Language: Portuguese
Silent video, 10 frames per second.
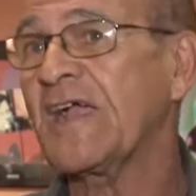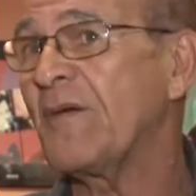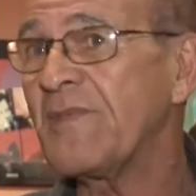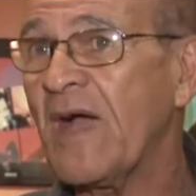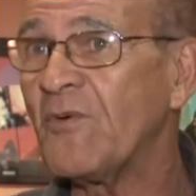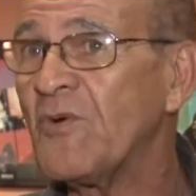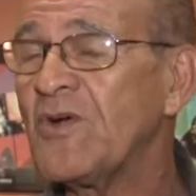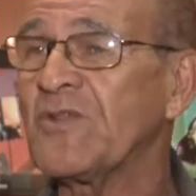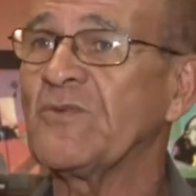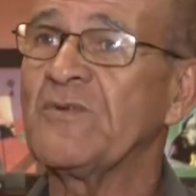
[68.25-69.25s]
Caminhar
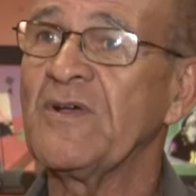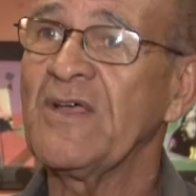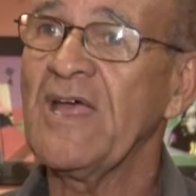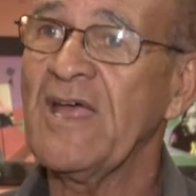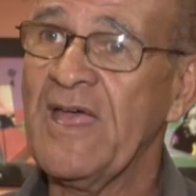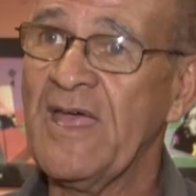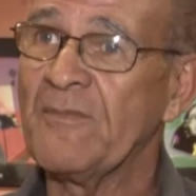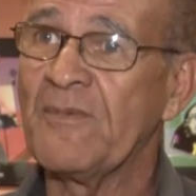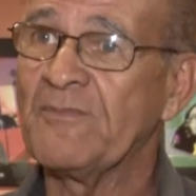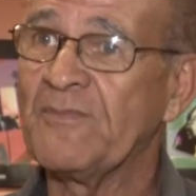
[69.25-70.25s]
muito. É,
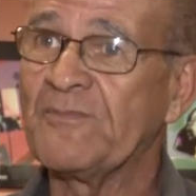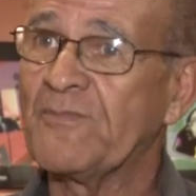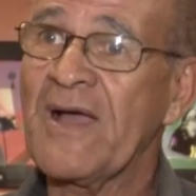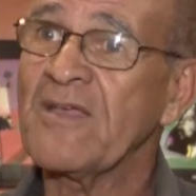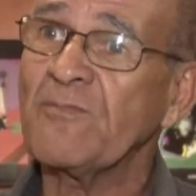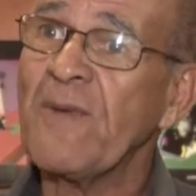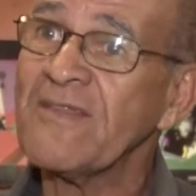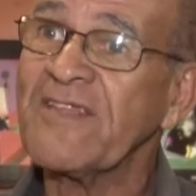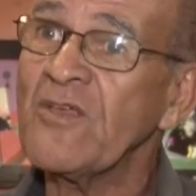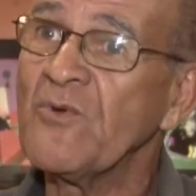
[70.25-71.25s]
eh,
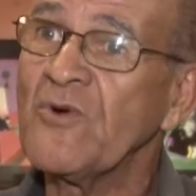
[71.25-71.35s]
passei